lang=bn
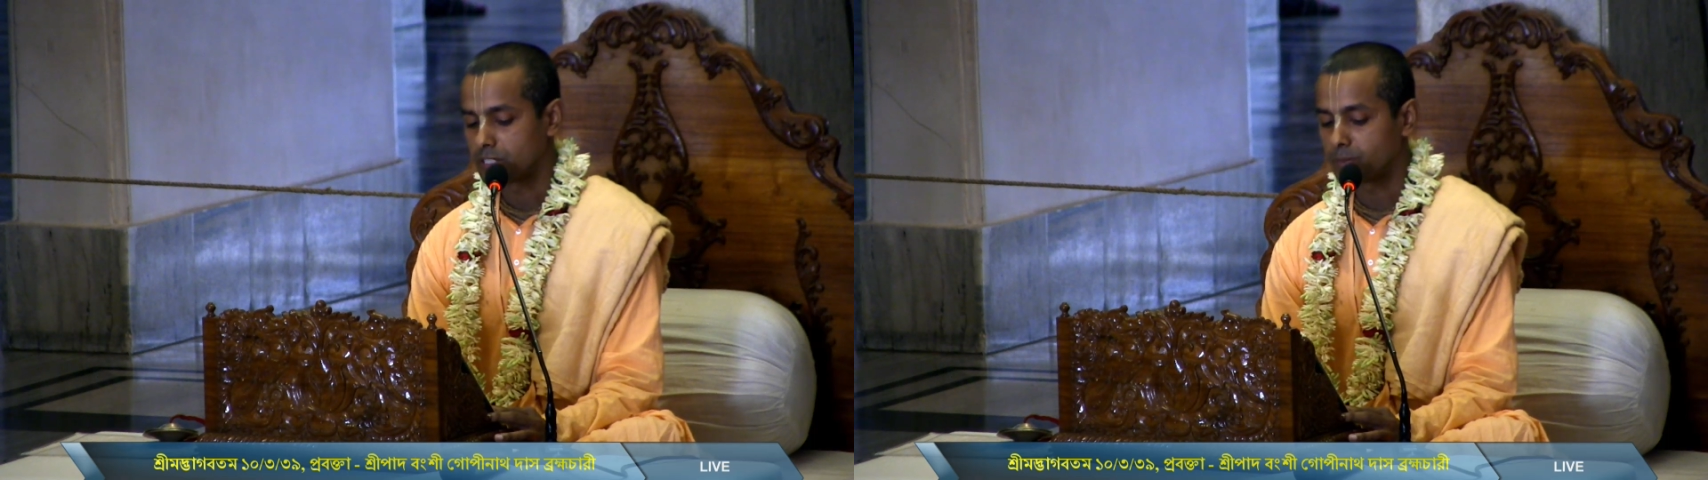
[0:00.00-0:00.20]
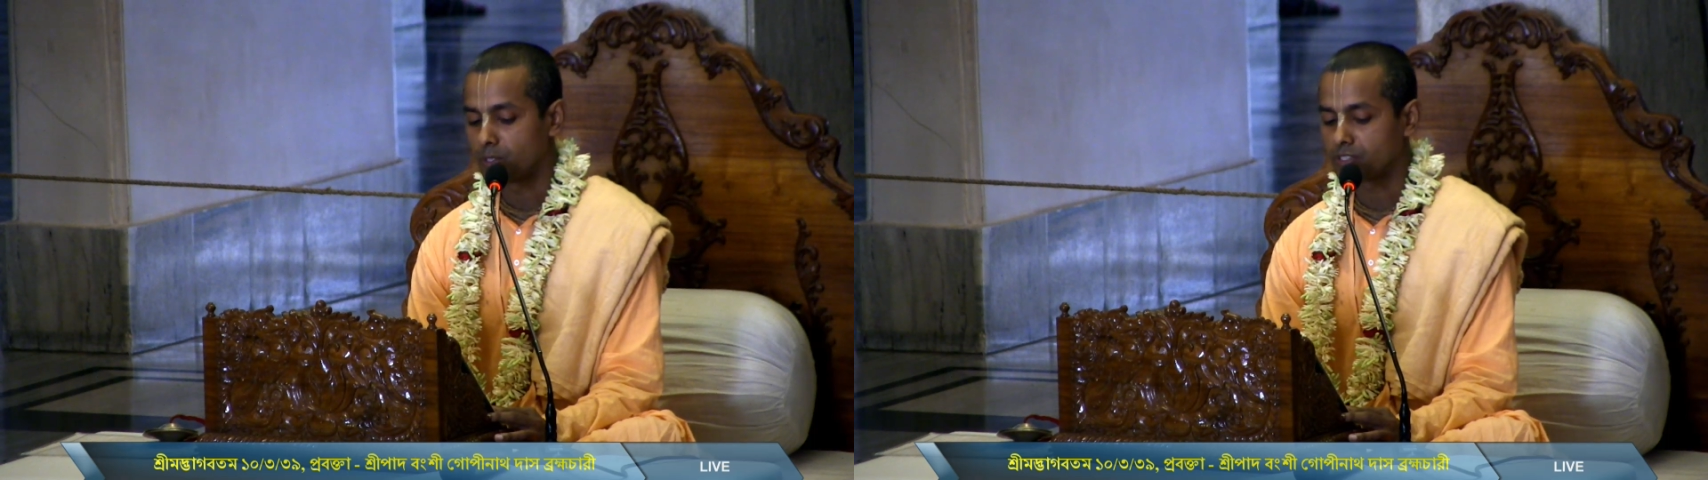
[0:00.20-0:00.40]

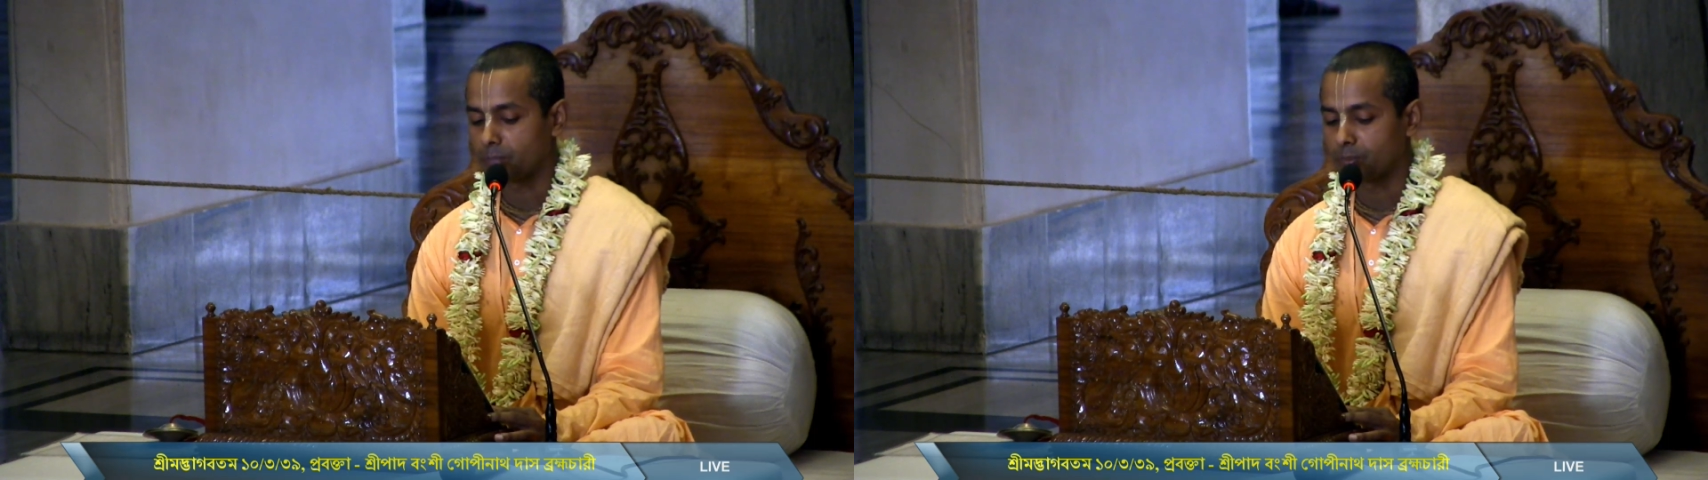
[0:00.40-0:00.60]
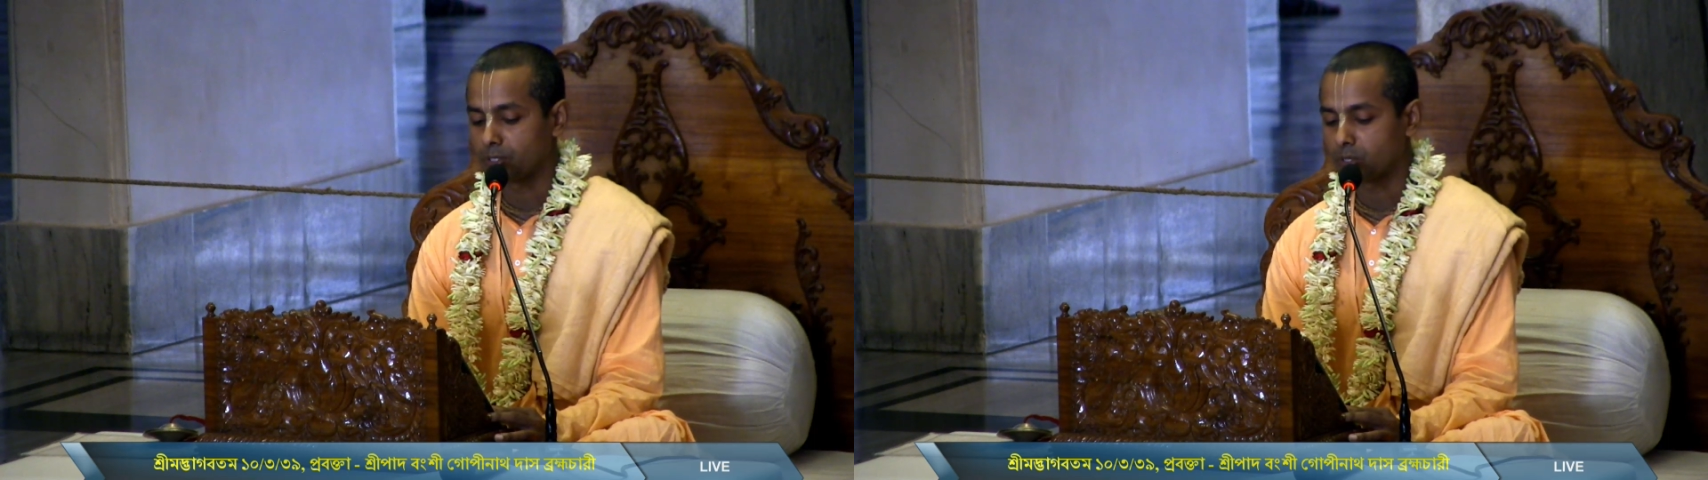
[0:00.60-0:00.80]

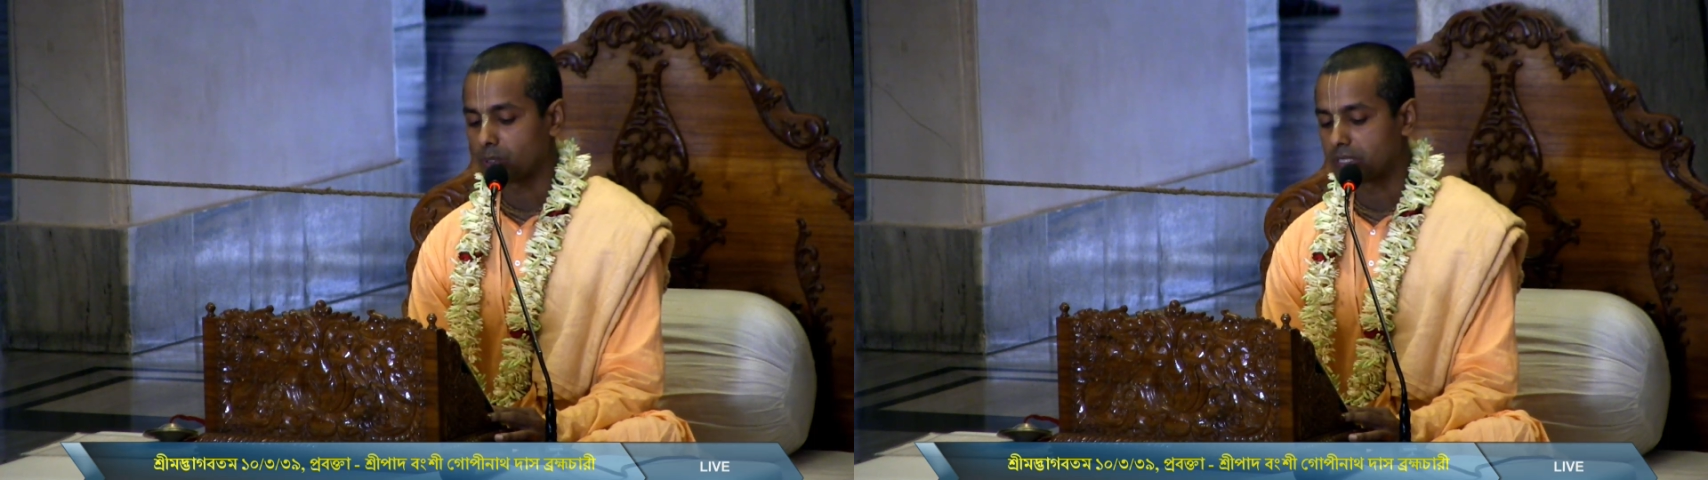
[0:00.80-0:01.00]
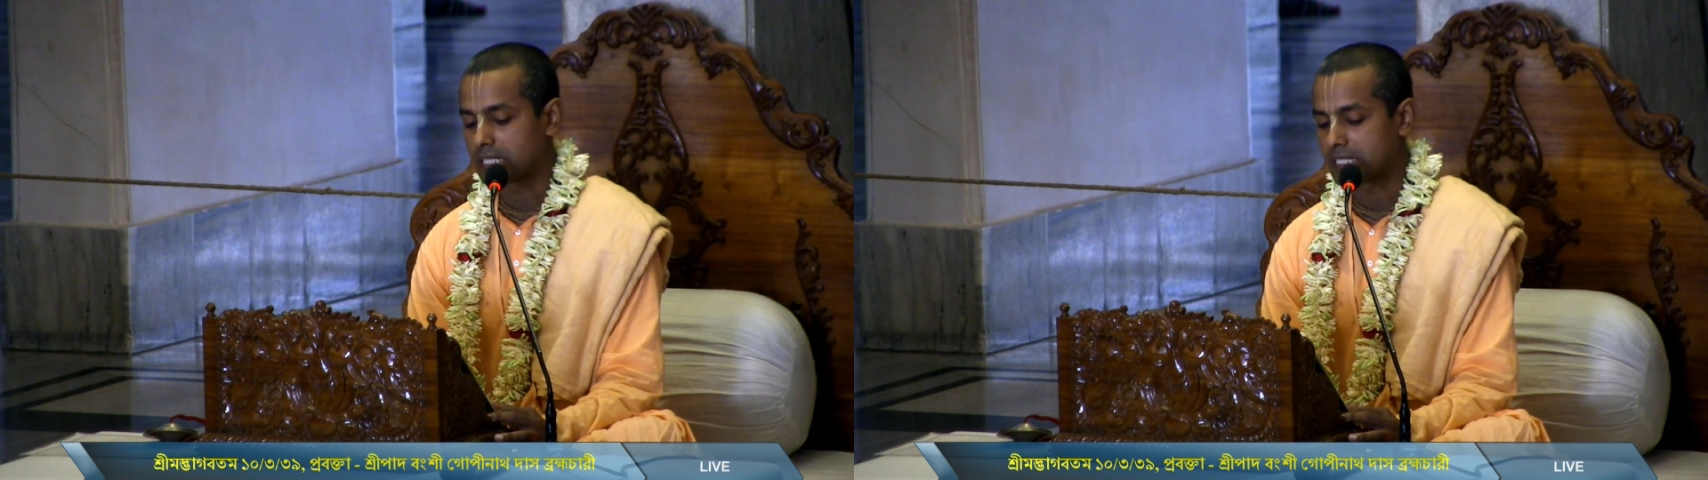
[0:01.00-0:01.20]
জীবনযাপন
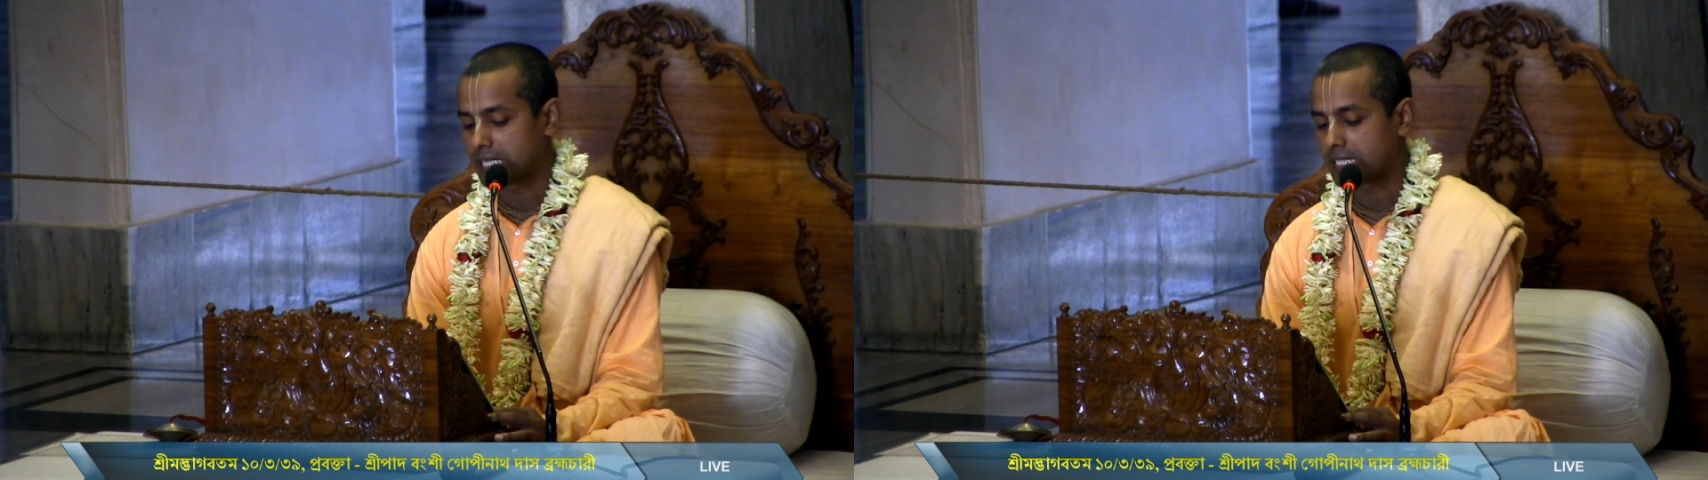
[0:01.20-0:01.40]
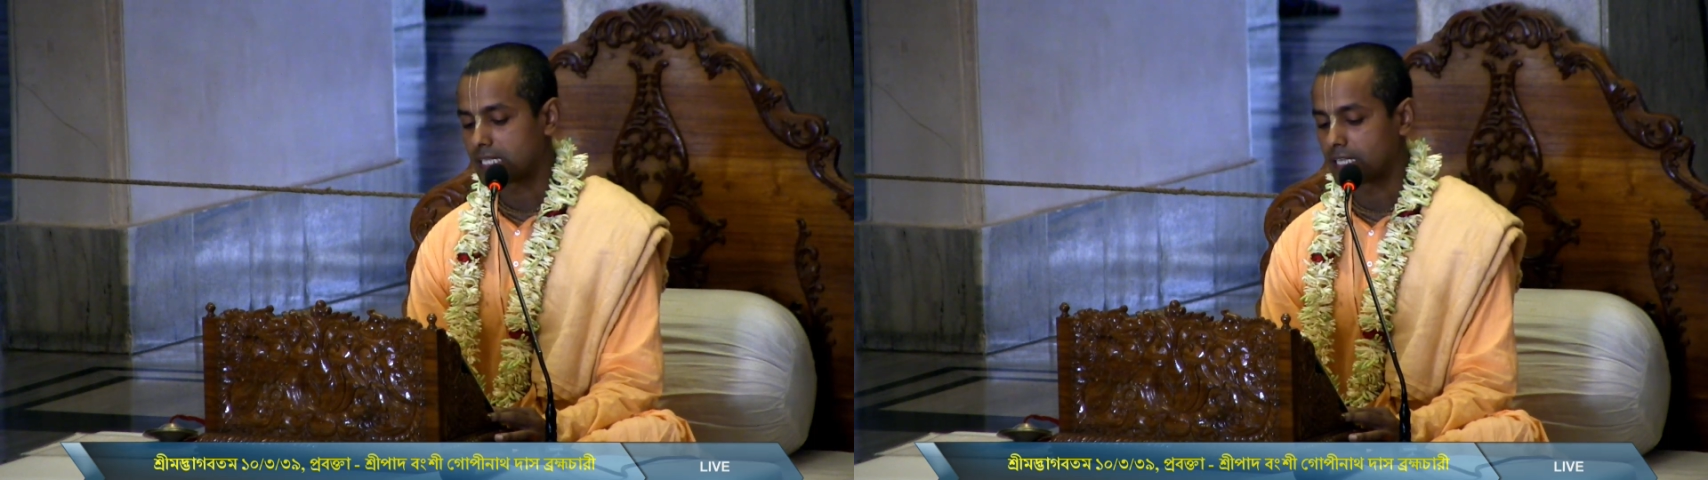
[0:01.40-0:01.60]
করতে
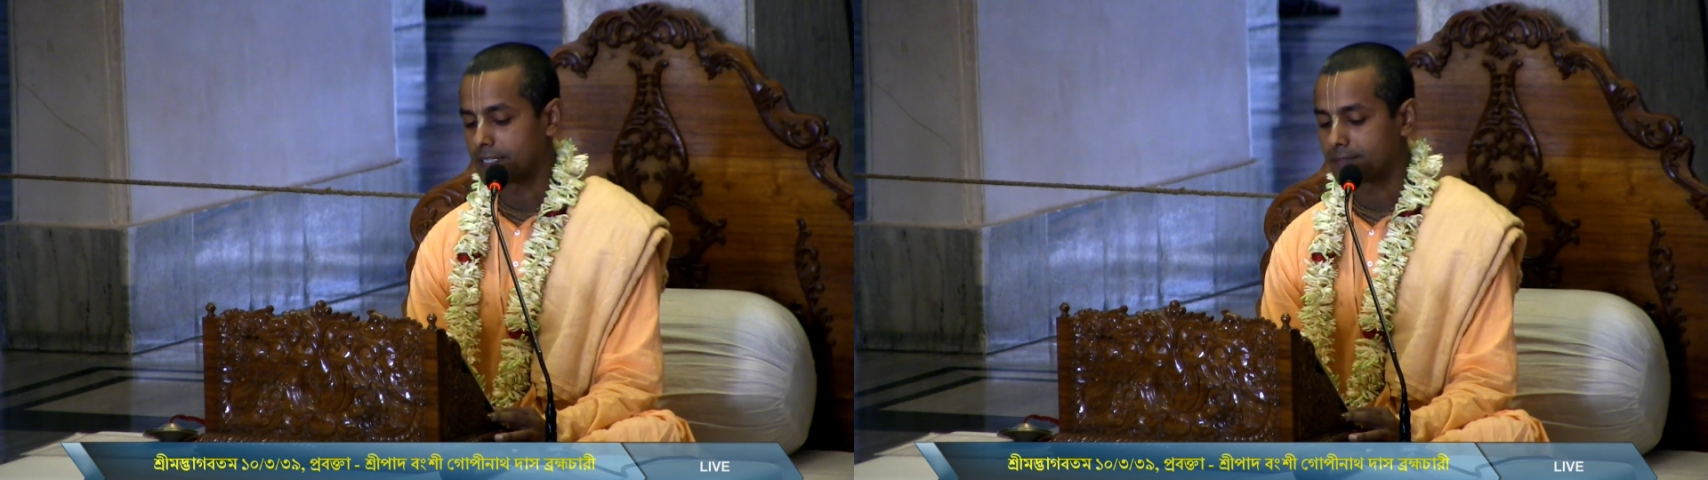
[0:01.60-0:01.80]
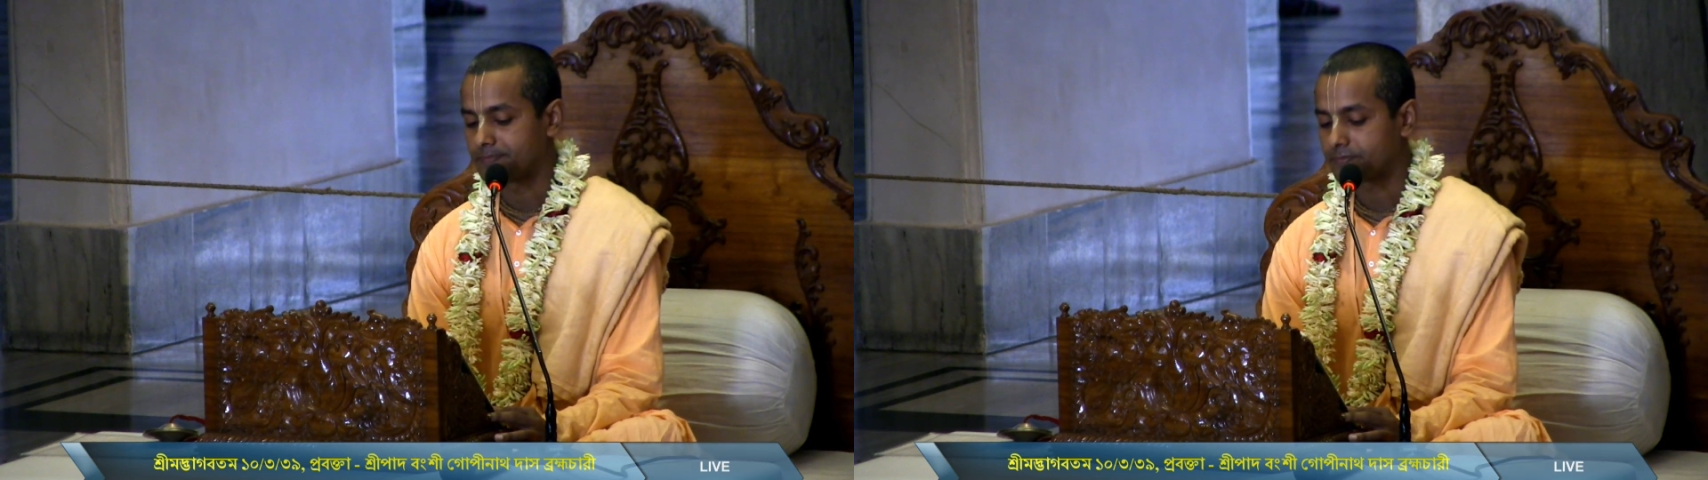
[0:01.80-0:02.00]
চেয়েছিলেন